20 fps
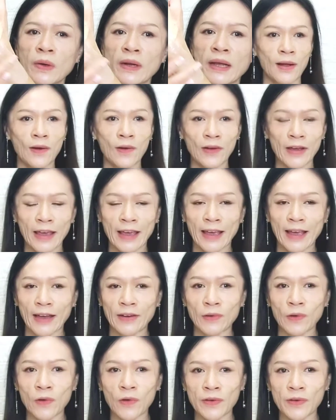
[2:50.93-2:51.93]
นะคะโอเคค่ะ
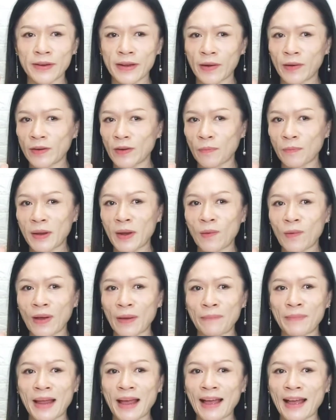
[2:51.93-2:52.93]
ทุกคนเดี๋ยวเราไปลง
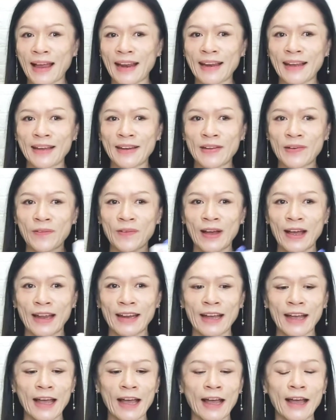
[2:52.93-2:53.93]
กับหน้ากันเลยดีกว่า
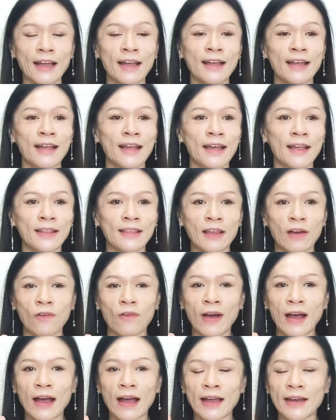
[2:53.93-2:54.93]
นะคะแต่
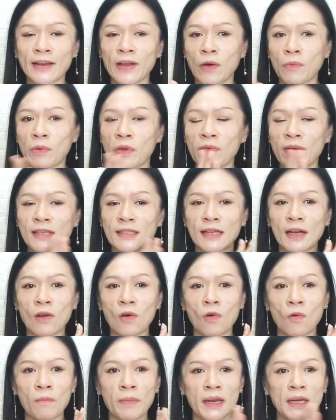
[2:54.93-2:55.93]
ว่าเดี๋ยวพี่วิจะล
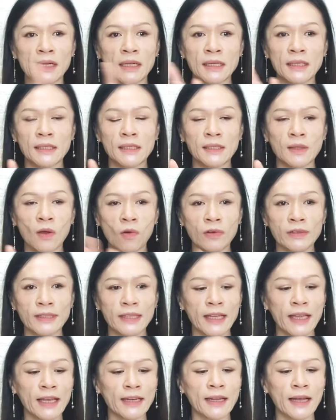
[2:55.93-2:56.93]
งเป็นสอง
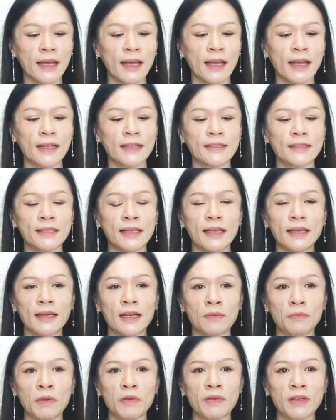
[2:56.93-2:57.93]
ซีกนะคะซีกห
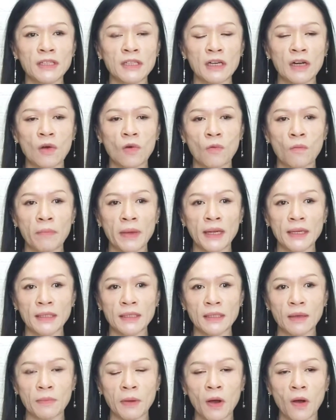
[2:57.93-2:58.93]
นึ่งพี่วิจะลงเป็น
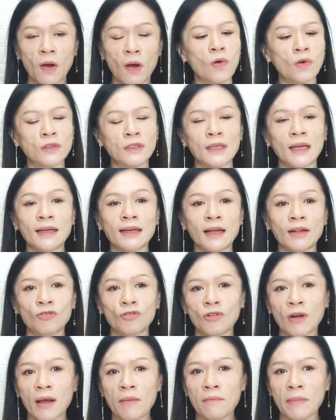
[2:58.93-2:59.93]
เฉพาะ Cushion
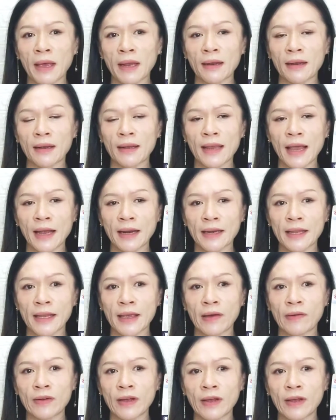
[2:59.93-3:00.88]
Ultra Matte อย่างเดียว